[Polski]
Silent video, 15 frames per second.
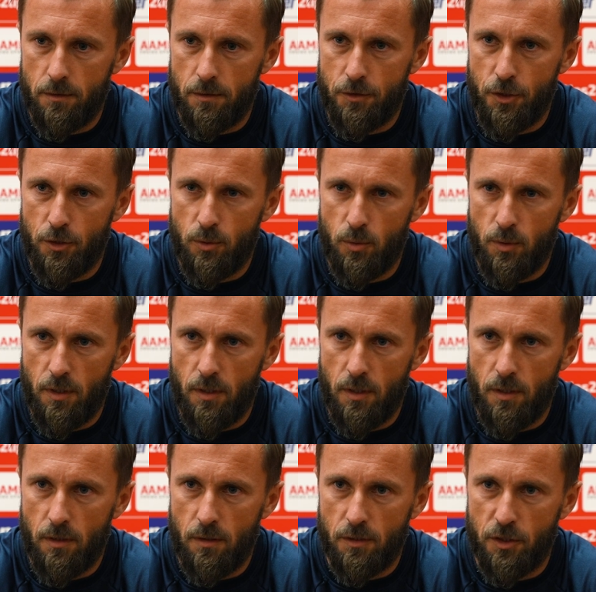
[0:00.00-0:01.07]
y, dziękuję
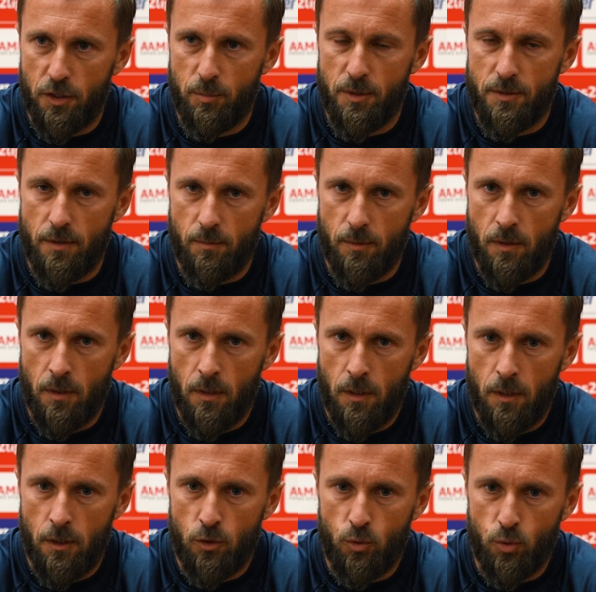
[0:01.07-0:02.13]
kibicom,
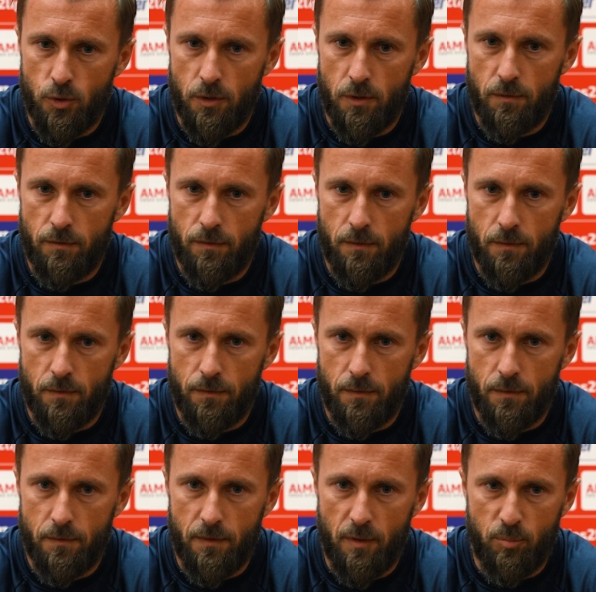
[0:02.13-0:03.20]
którzy w,
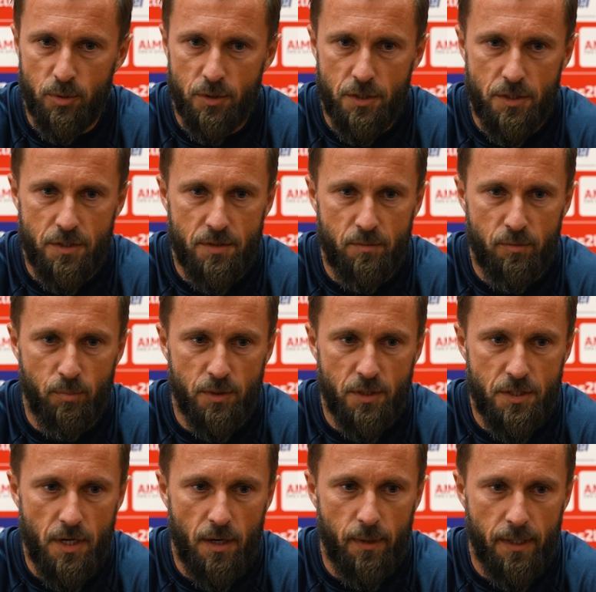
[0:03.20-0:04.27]
w ten
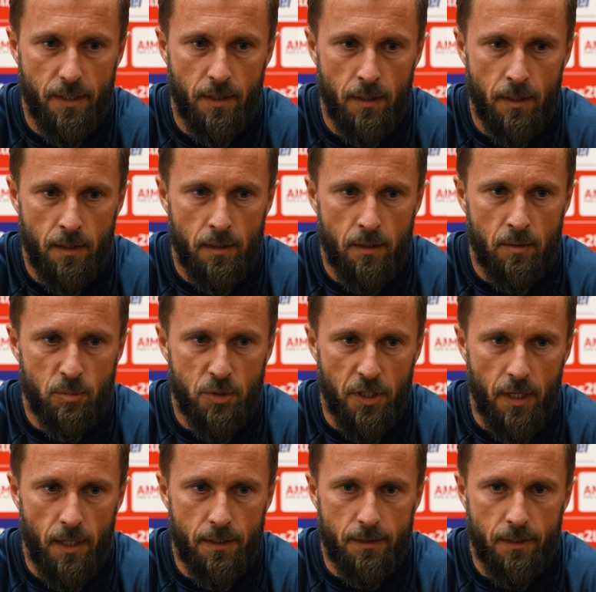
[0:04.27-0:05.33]
poniedziałek
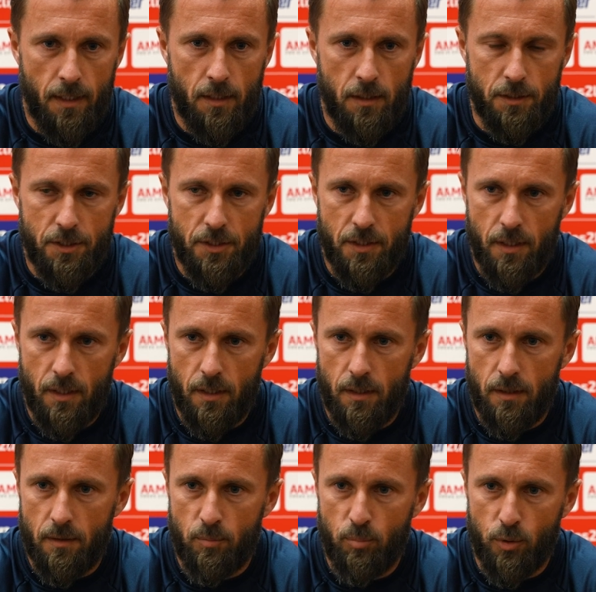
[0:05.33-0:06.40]
przyjechali tak
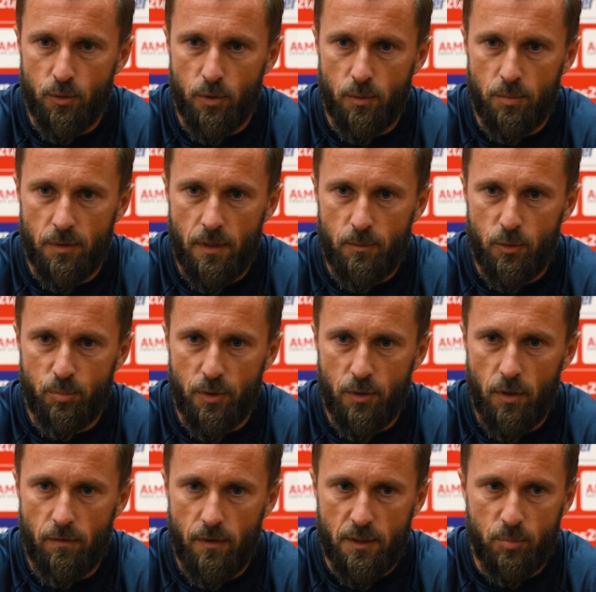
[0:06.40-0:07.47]
licznie po to, by nam
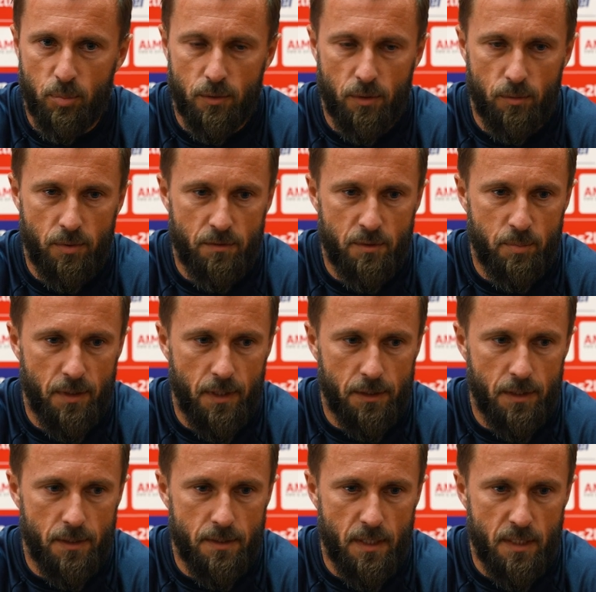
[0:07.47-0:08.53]
dopingować, po to, by wspierać
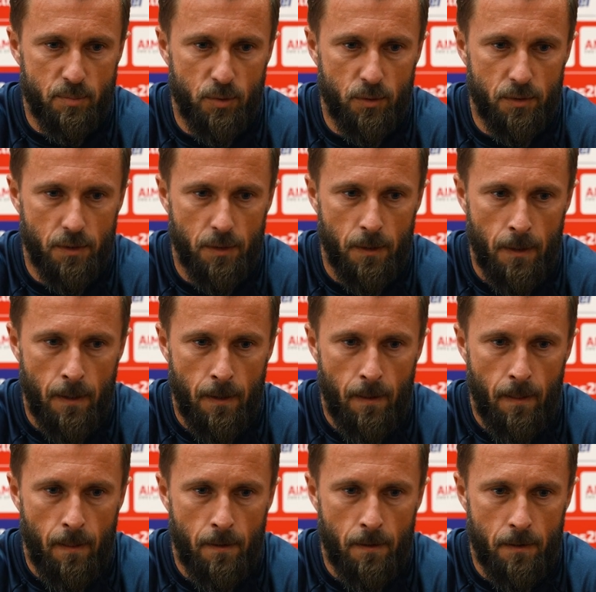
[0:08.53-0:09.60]
ten zespół i,
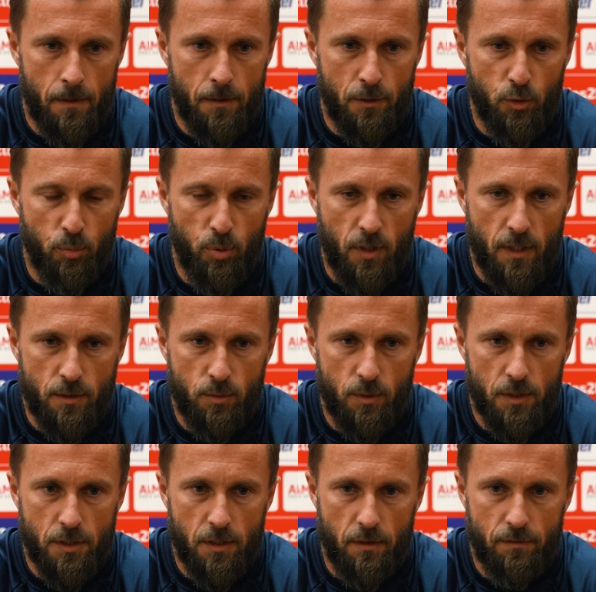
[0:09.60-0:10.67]
y, i to
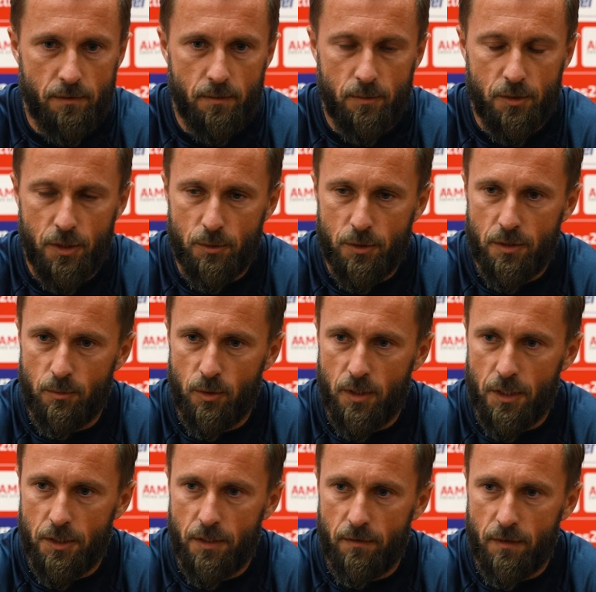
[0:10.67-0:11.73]
pokazuje, że w tym ciężkim
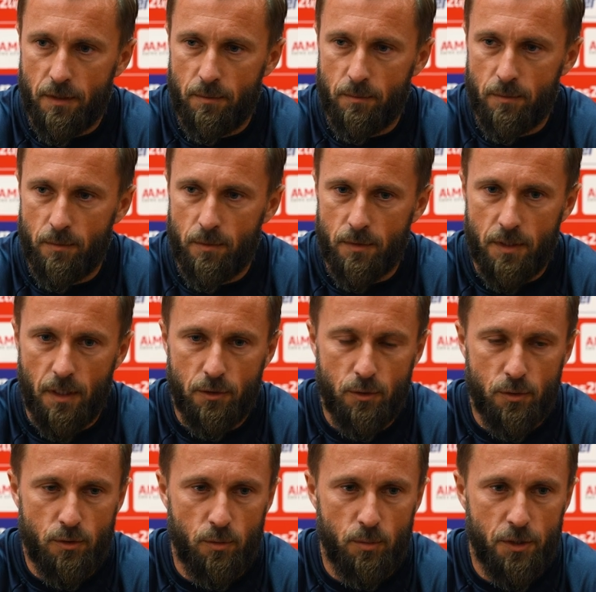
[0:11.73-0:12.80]
okresie, w jakim
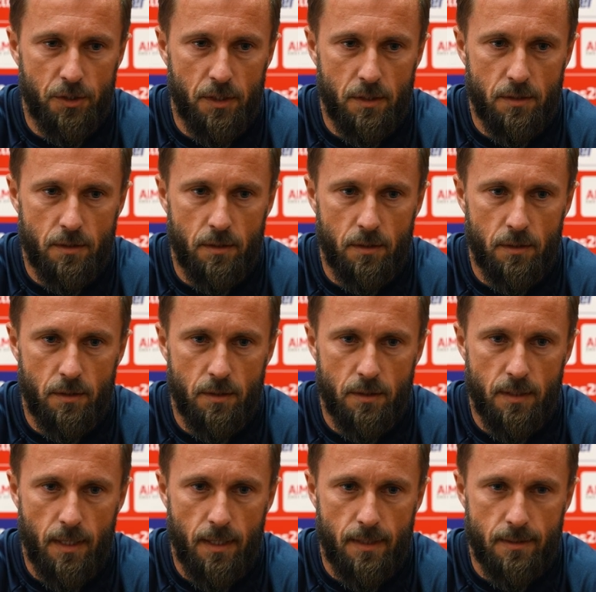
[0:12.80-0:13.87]
ostatnio Stomil się
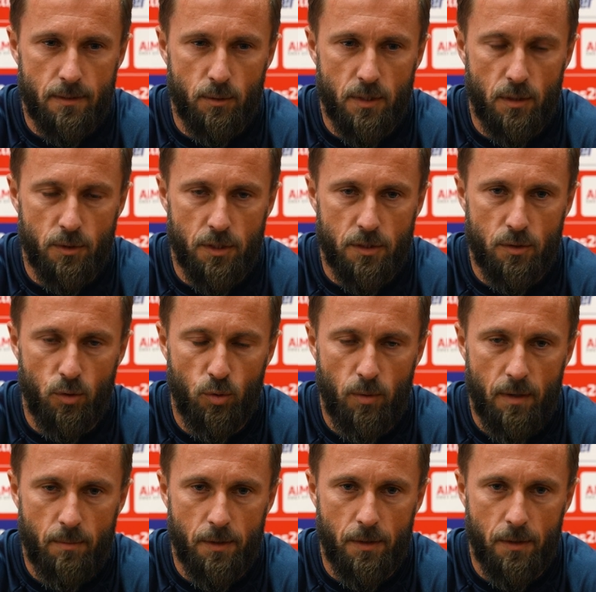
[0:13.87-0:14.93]
znalazł, są cały czas z
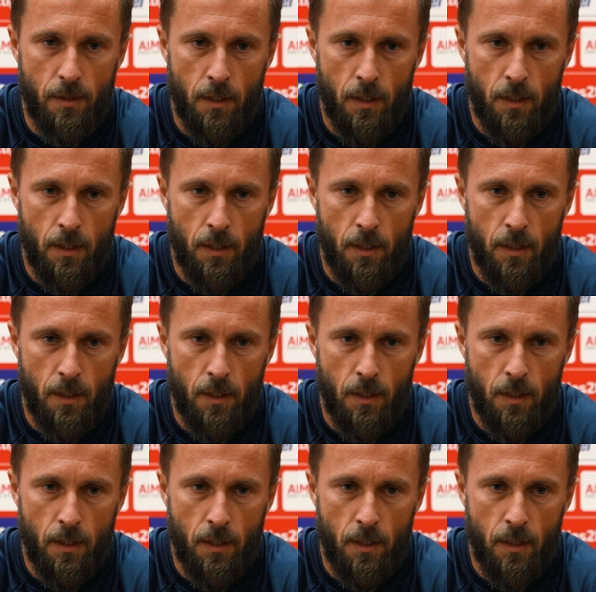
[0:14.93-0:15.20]
klubem i,